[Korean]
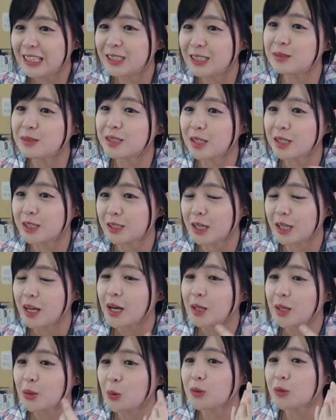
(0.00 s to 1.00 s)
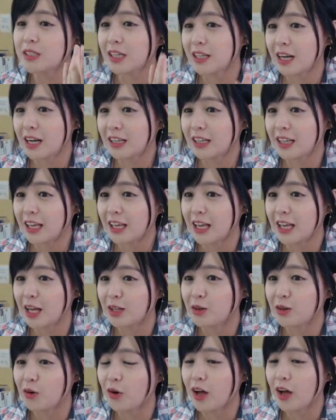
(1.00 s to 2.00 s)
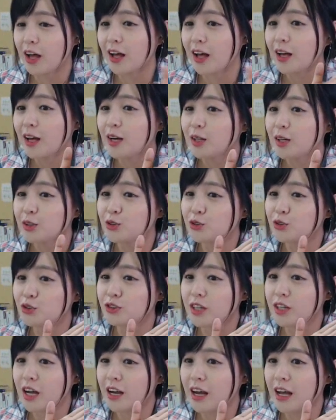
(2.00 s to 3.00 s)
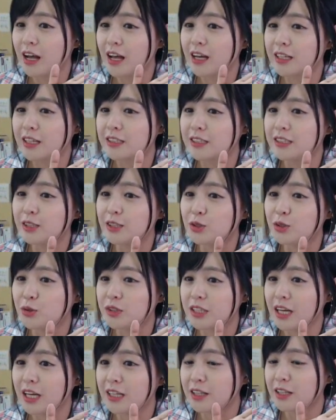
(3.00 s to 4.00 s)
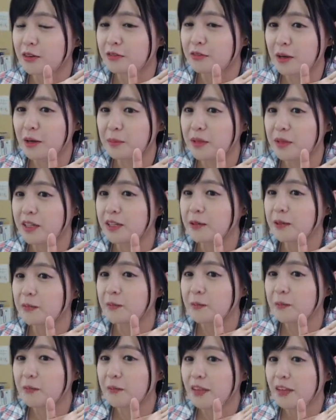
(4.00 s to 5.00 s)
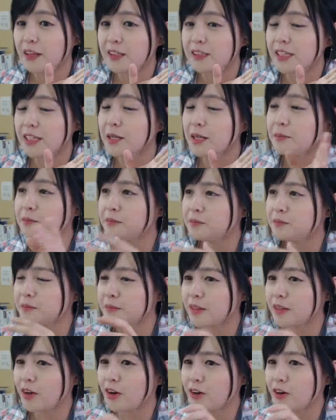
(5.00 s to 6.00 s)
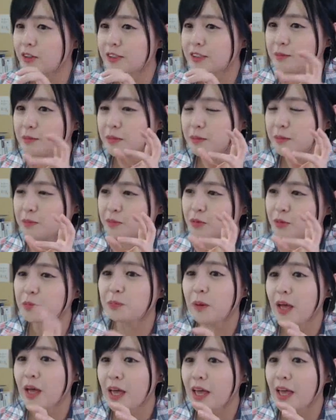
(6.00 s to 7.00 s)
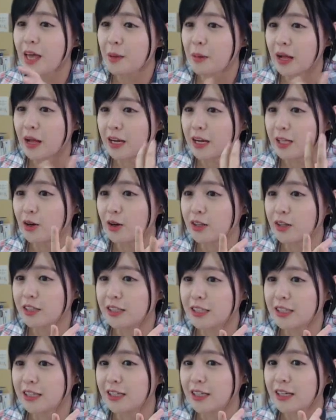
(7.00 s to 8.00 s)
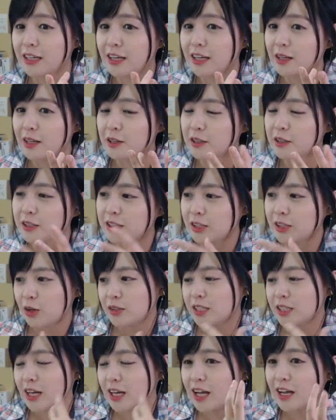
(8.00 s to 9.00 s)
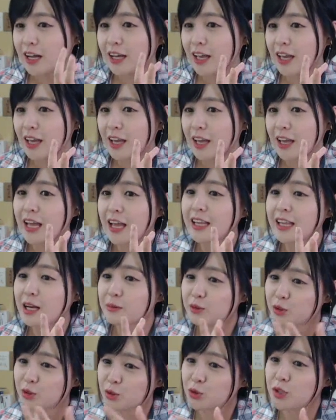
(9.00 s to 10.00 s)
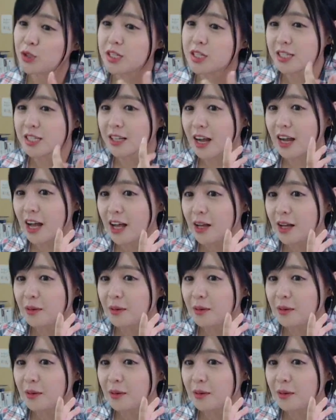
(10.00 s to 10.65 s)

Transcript: 그러면서 이제 독자들한테 얘기하는 거야 누군가가 쯔주찬더 파밍 셀 어, 부패 발견이 이런 사랑에게 해답을 줄 수 있을까?